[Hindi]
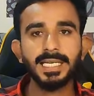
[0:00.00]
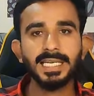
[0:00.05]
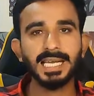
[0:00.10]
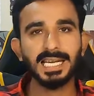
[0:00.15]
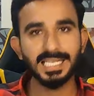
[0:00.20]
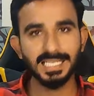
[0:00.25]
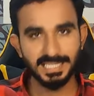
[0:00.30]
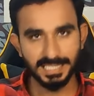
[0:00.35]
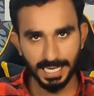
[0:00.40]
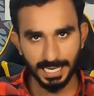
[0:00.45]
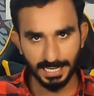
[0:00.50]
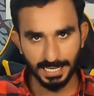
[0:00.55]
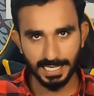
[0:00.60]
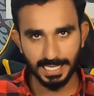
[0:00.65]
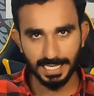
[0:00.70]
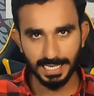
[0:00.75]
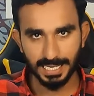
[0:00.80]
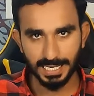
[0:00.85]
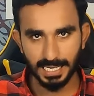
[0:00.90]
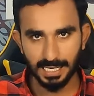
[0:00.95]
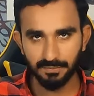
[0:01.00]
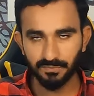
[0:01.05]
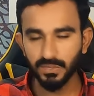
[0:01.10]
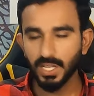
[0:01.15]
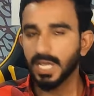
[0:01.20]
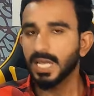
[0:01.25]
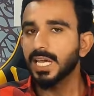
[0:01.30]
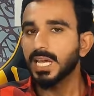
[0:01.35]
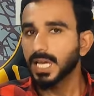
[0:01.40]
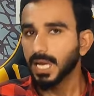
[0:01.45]
डेली चेक इन करना है
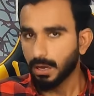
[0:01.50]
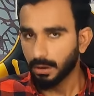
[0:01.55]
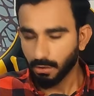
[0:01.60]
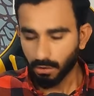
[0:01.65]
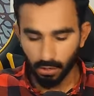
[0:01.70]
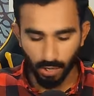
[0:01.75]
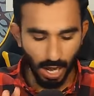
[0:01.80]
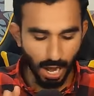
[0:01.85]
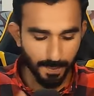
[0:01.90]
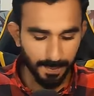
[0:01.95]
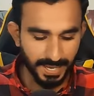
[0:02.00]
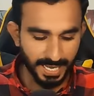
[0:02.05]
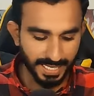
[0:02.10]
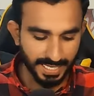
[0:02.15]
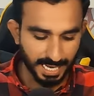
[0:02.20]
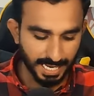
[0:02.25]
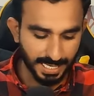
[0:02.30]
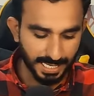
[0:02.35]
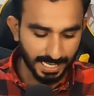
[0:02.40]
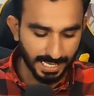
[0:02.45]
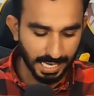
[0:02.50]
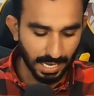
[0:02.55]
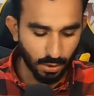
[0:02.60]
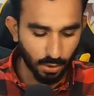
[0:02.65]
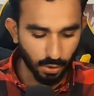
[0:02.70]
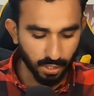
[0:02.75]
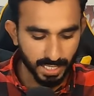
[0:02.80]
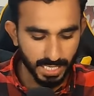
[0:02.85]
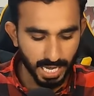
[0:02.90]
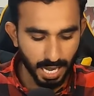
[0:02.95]
और आपने क्या करना
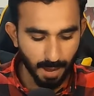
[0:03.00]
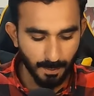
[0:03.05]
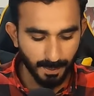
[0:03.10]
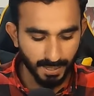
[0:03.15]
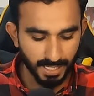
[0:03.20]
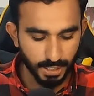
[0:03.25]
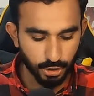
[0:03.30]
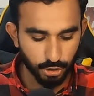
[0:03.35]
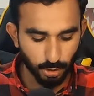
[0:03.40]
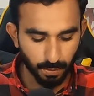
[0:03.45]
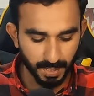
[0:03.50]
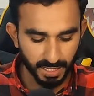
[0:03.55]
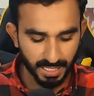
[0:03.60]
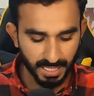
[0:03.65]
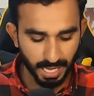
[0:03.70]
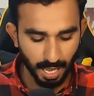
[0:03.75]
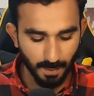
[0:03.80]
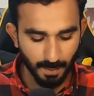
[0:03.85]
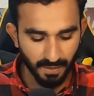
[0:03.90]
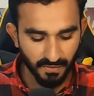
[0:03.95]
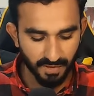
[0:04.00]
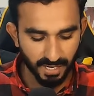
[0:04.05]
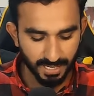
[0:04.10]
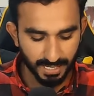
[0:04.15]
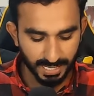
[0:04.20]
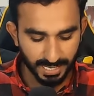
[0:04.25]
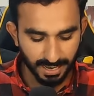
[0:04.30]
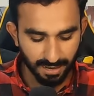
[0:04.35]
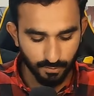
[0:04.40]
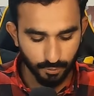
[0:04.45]
है और यहाँ पे जो भी यहाँ पे
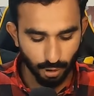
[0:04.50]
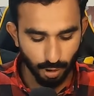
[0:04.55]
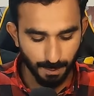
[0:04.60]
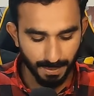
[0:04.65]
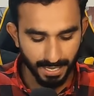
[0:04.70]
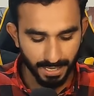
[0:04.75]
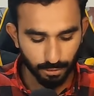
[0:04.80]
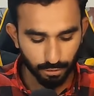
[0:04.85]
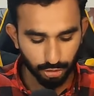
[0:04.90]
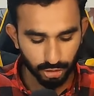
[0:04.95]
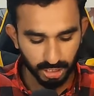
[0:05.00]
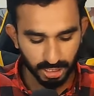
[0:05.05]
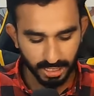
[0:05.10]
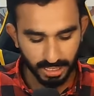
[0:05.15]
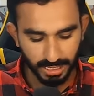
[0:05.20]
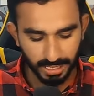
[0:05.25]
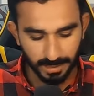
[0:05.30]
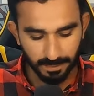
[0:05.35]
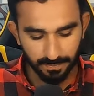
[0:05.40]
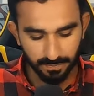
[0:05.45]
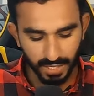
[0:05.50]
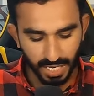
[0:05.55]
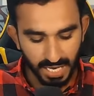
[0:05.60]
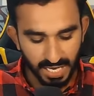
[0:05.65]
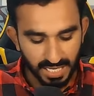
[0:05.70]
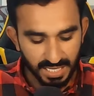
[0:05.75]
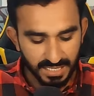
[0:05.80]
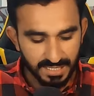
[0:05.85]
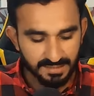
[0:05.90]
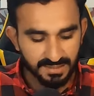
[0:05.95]
वर्किंग है वो आपने कुछ नहीं करने
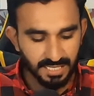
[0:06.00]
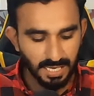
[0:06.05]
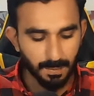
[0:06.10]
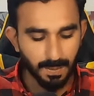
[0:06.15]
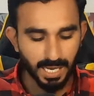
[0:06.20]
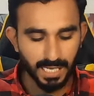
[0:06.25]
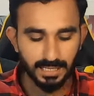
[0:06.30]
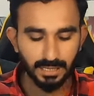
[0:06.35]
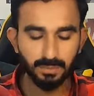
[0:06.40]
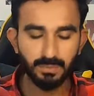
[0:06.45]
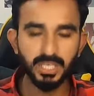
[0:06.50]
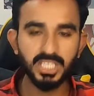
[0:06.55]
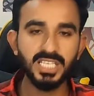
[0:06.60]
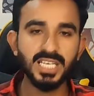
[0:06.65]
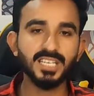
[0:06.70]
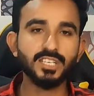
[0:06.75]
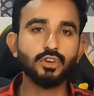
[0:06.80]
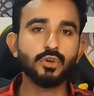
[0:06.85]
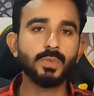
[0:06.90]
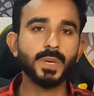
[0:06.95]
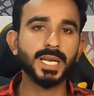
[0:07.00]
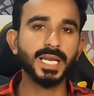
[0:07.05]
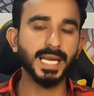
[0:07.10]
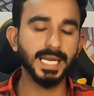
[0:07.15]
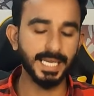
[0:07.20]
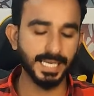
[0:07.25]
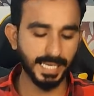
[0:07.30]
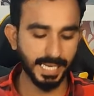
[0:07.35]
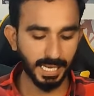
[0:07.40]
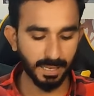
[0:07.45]
इसके बाद मिशन के ऊपर
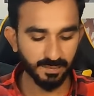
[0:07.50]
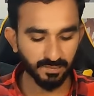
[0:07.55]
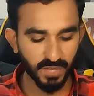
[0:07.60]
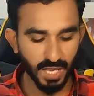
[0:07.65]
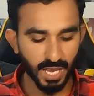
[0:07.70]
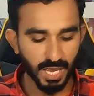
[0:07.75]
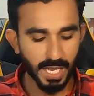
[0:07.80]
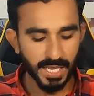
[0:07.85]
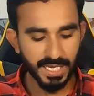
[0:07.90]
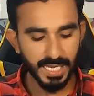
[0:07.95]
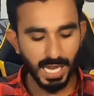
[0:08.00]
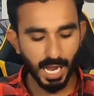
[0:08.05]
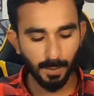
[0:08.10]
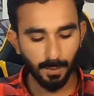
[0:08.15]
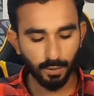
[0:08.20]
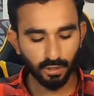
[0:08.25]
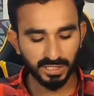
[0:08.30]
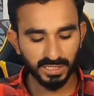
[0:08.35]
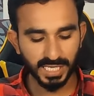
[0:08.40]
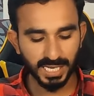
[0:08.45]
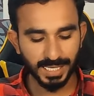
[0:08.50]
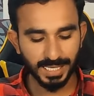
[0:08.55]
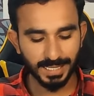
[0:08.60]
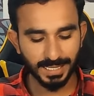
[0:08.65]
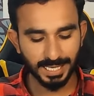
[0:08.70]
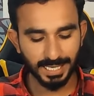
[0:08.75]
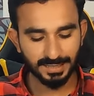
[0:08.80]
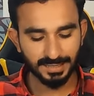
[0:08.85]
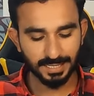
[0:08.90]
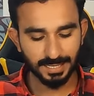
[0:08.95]
क्लिक करें ये आपको सारे
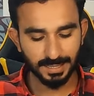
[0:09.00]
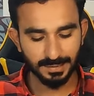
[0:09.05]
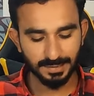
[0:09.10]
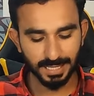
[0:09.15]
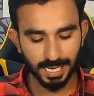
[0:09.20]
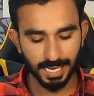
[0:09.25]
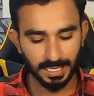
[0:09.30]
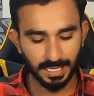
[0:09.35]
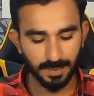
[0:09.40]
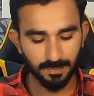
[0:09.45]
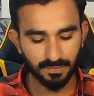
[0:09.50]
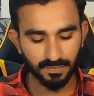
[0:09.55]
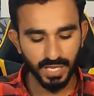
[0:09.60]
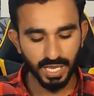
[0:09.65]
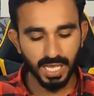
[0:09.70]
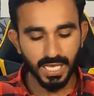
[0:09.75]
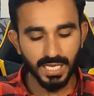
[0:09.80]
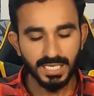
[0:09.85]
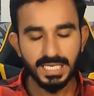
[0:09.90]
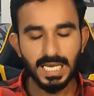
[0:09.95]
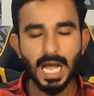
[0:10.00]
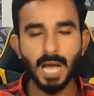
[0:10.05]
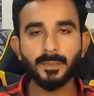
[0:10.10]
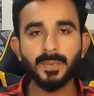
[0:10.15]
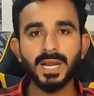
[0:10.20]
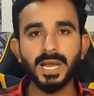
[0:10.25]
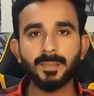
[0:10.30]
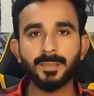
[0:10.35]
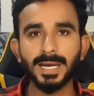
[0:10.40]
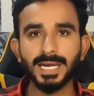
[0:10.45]
टास्क नजर आएंगे ये
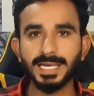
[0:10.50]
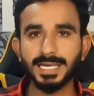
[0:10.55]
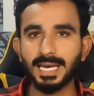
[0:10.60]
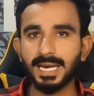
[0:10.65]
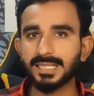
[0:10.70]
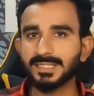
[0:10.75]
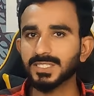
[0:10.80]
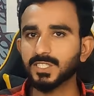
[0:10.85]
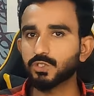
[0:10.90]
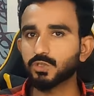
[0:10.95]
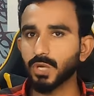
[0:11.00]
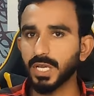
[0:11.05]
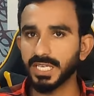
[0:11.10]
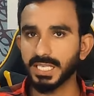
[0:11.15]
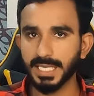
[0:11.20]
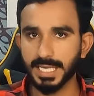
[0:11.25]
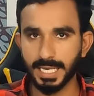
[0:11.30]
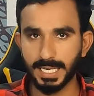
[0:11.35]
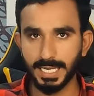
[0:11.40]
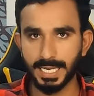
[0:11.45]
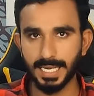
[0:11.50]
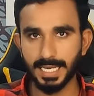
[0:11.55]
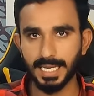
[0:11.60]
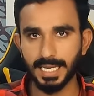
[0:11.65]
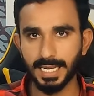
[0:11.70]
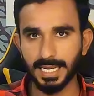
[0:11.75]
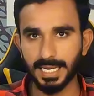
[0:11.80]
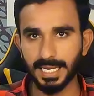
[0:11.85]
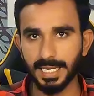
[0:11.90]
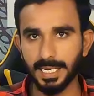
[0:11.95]
आपने अपने टास्क जो है ये
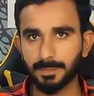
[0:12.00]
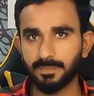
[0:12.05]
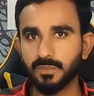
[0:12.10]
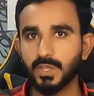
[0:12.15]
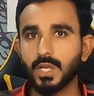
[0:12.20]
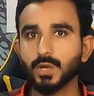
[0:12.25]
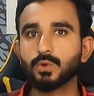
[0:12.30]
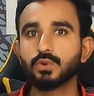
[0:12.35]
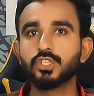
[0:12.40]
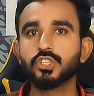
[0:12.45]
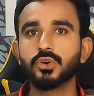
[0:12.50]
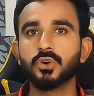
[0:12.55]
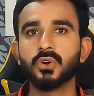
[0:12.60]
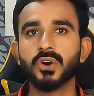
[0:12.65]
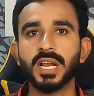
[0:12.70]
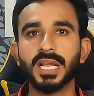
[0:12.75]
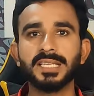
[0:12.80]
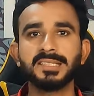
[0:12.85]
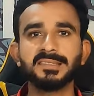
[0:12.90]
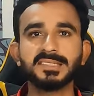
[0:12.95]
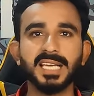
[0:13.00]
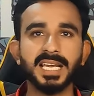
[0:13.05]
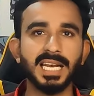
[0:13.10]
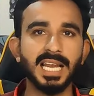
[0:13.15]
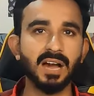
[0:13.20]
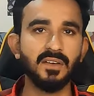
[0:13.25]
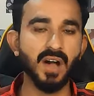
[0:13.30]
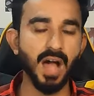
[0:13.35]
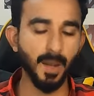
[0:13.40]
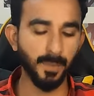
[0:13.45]
करके रखने हैं कुछ और इसके
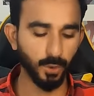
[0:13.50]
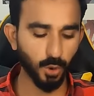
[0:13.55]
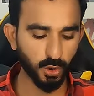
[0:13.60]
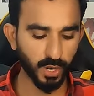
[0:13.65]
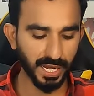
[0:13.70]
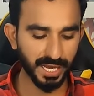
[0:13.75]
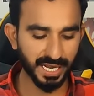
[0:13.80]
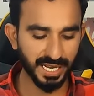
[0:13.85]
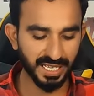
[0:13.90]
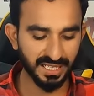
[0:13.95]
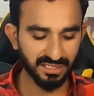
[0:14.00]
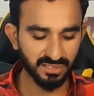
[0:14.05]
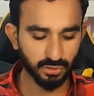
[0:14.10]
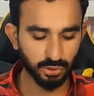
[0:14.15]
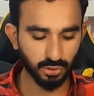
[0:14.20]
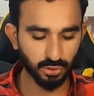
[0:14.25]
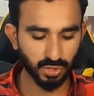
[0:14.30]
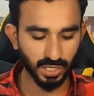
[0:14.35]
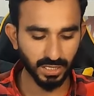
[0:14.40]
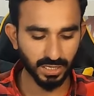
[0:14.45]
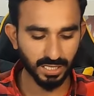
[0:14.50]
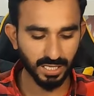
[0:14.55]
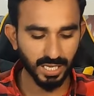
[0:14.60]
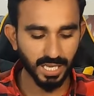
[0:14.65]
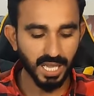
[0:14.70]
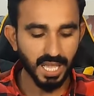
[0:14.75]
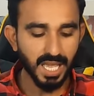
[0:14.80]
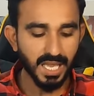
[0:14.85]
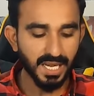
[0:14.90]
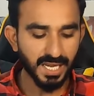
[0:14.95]
अलावा आपको करने की जरूरत
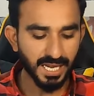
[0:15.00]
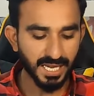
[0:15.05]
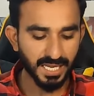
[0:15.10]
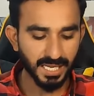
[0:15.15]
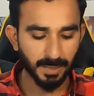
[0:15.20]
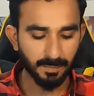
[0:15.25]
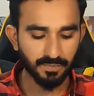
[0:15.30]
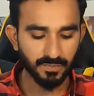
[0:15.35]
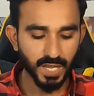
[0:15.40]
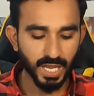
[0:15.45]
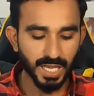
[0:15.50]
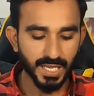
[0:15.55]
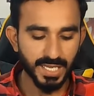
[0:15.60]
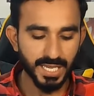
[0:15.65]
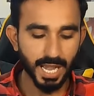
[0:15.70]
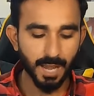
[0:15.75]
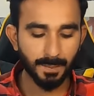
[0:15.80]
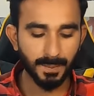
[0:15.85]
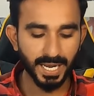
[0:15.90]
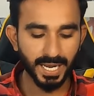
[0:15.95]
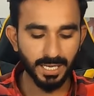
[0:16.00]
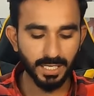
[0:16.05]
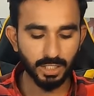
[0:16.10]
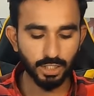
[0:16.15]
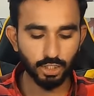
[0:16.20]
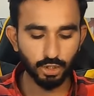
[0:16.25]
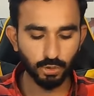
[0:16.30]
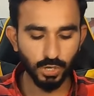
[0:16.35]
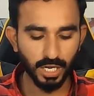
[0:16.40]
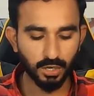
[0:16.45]
नहीं है यहाँ पे एक
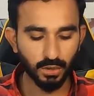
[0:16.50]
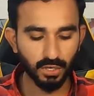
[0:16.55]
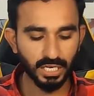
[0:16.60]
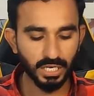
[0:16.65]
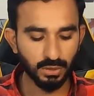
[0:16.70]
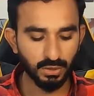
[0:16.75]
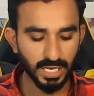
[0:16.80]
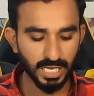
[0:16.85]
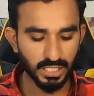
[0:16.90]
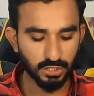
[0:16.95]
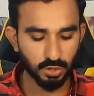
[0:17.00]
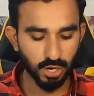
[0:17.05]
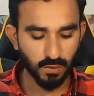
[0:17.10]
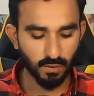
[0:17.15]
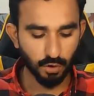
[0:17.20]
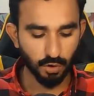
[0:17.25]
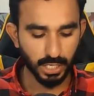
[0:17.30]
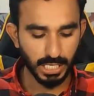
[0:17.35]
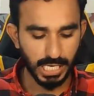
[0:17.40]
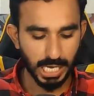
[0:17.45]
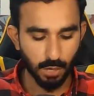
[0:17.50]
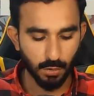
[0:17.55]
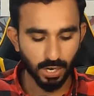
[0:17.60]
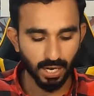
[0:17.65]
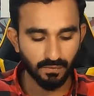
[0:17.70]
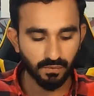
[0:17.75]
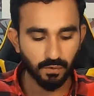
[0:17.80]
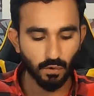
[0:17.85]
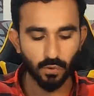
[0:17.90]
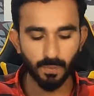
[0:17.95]
जुए को इन्होंने जो है वो किया
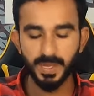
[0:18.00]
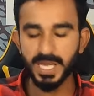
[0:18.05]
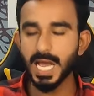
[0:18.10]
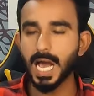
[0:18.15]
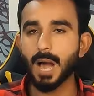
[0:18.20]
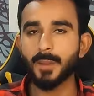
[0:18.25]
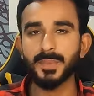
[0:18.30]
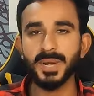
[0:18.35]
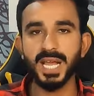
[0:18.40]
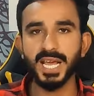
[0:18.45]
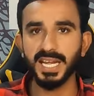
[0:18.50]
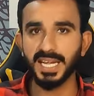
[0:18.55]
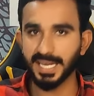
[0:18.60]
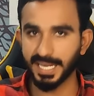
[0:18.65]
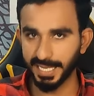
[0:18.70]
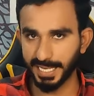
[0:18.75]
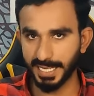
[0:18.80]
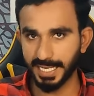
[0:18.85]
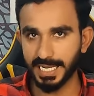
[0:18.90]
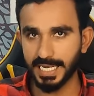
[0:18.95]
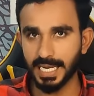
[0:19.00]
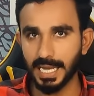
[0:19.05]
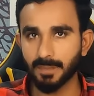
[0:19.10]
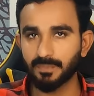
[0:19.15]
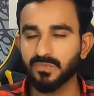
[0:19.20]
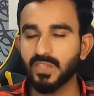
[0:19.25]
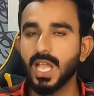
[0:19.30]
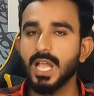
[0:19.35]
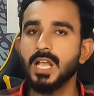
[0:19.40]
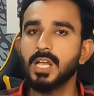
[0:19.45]
हुआ है वो भी आपने नहीं करना
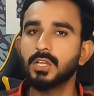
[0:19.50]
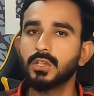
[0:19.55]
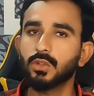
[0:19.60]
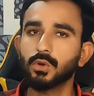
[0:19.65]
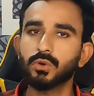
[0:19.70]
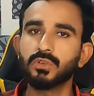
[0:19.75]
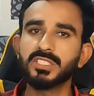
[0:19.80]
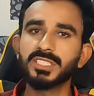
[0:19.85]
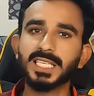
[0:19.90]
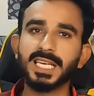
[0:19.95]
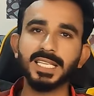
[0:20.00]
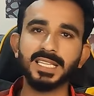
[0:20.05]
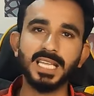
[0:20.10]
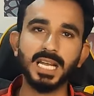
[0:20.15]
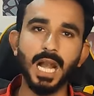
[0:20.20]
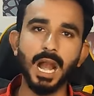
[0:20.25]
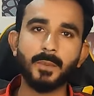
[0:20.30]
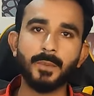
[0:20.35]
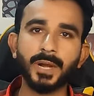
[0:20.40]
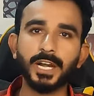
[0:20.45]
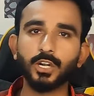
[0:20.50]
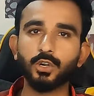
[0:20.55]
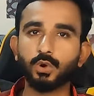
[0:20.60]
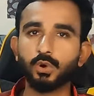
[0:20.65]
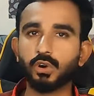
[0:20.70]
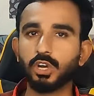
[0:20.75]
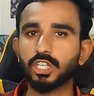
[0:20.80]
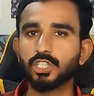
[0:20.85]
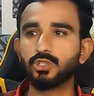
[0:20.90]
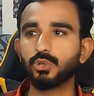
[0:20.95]
तो उसके अंदर आपके
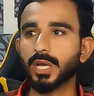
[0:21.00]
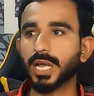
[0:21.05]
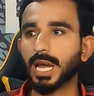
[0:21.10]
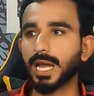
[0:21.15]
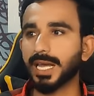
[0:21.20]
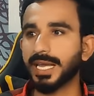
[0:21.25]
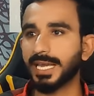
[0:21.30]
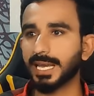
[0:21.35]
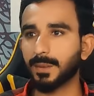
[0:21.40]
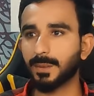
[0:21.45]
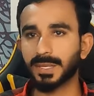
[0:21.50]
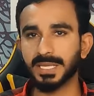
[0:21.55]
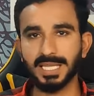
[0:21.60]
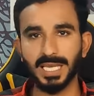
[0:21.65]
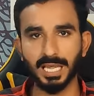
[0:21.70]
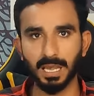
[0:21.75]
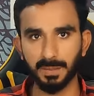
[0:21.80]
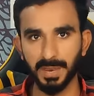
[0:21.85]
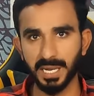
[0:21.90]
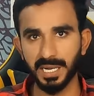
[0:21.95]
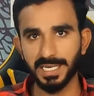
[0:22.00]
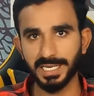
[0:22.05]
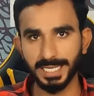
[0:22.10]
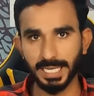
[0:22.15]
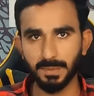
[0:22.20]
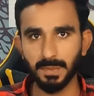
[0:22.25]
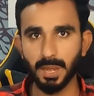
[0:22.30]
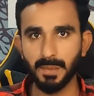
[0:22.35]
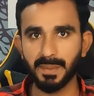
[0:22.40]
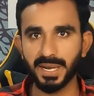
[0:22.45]
टोकन जो है एक बंदे के मेरे
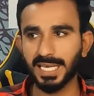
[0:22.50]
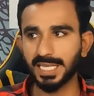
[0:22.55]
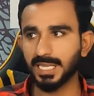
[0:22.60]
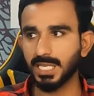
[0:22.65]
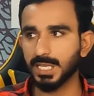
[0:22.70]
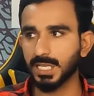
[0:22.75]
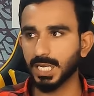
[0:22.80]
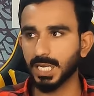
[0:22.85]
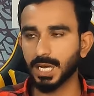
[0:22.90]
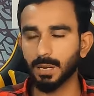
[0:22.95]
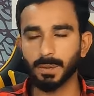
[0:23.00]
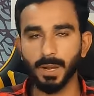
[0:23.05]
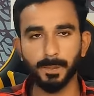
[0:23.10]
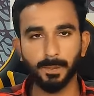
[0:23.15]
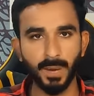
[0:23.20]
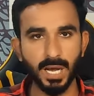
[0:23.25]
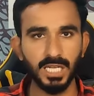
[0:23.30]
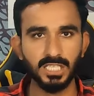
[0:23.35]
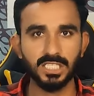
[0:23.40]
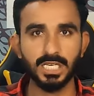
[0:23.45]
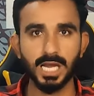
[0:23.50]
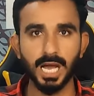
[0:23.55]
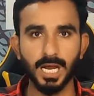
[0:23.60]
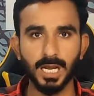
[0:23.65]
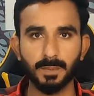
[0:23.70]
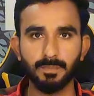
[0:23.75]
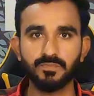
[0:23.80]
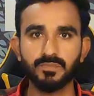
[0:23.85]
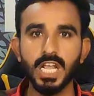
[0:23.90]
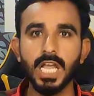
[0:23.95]
टीम मेंबर के थे तकरीबन पांच
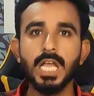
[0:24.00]
लाख